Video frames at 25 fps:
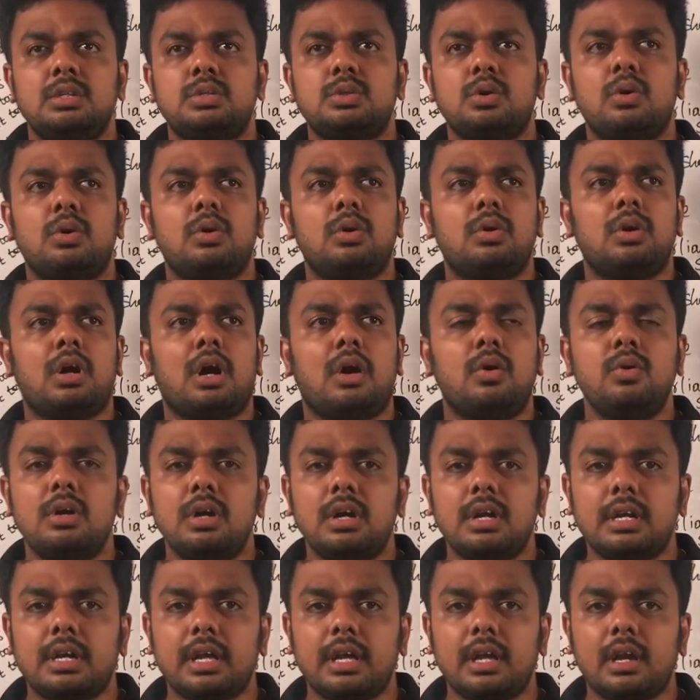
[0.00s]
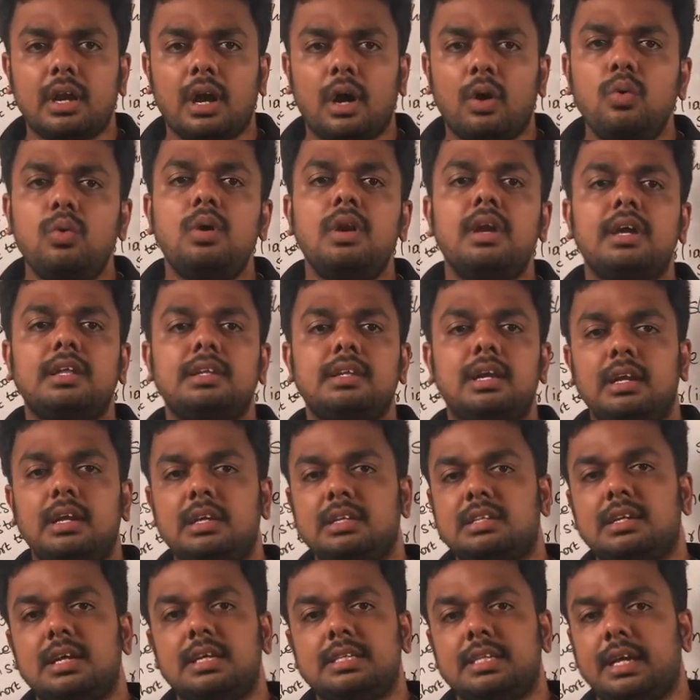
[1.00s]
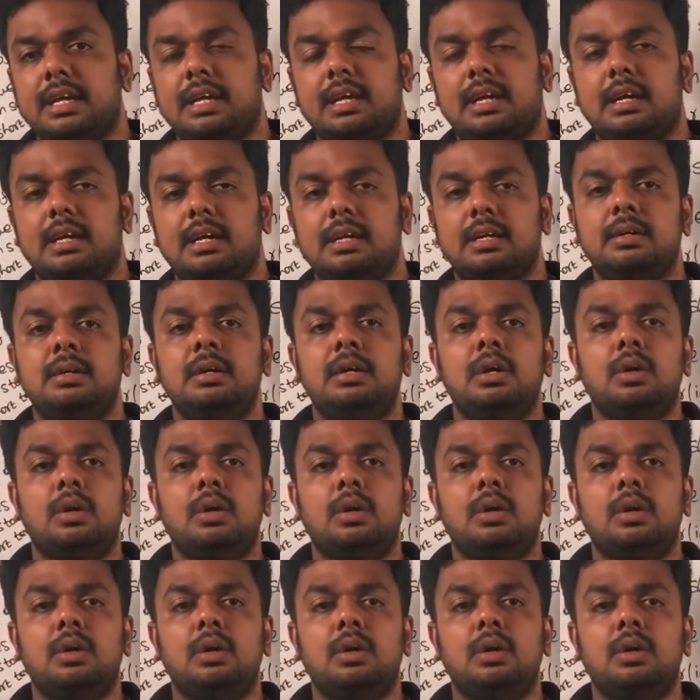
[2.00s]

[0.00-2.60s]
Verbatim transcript: ஸோ அவங்கக்கிட்டையும் அவங்களே அந்த லிஸ்ட்டில் சேர்க்குறாங்க